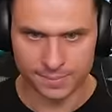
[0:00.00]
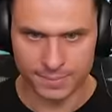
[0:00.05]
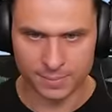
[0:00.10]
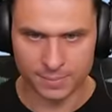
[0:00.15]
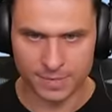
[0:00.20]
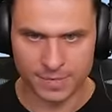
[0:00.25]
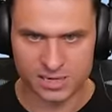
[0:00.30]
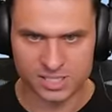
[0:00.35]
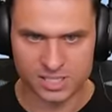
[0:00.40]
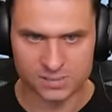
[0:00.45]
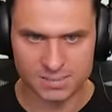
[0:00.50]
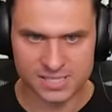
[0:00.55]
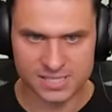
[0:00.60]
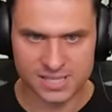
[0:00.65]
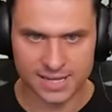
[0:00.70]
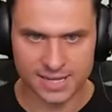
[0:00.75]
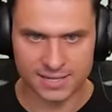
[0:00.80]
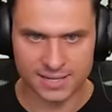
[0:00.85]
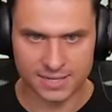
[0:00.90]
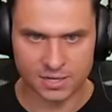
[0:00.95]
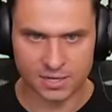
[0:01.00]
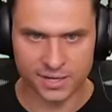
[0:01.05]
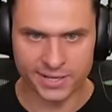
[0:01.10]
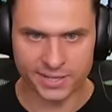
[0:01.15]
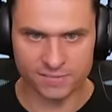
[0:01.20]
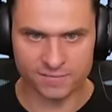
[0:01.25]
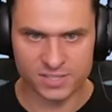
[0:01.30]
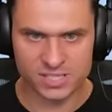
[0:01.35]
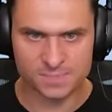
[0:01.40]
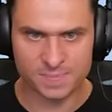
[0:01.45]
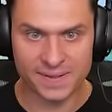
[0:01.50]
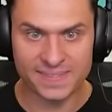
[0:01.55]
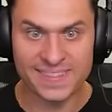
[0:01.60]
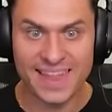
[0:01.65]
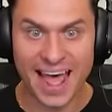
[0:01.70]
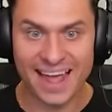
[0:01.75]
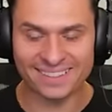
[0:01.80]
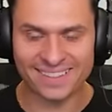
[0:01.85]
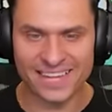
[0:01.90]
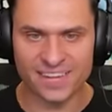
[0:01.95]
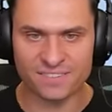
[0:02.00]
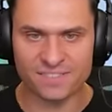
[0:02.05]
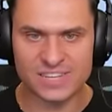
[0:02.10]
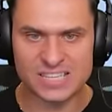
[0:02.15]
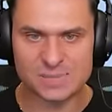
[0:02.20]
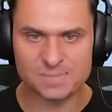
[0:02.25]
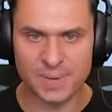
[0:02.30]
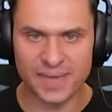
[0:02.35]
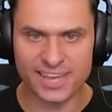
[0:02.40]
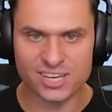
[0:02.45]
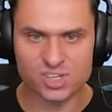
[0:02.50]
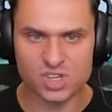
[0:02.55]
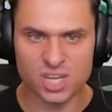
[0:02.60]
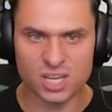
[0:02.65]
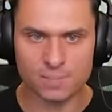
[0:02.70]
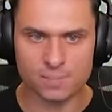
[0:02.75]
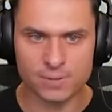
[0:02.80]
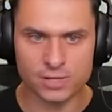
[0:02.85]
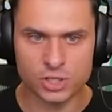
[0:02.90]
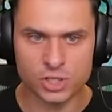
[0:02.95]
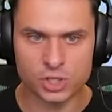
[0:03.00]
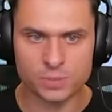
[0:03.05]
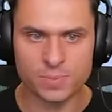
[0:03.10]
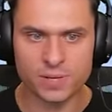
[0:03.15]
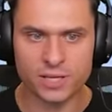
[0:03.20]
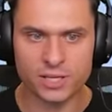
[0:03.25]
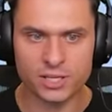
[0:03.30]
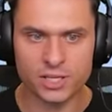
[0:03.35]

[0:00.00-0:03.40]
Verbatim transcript: Dobra, lecimy stary na kolejną wyspę. Na tej wyspie jeszcze nie byliśmy.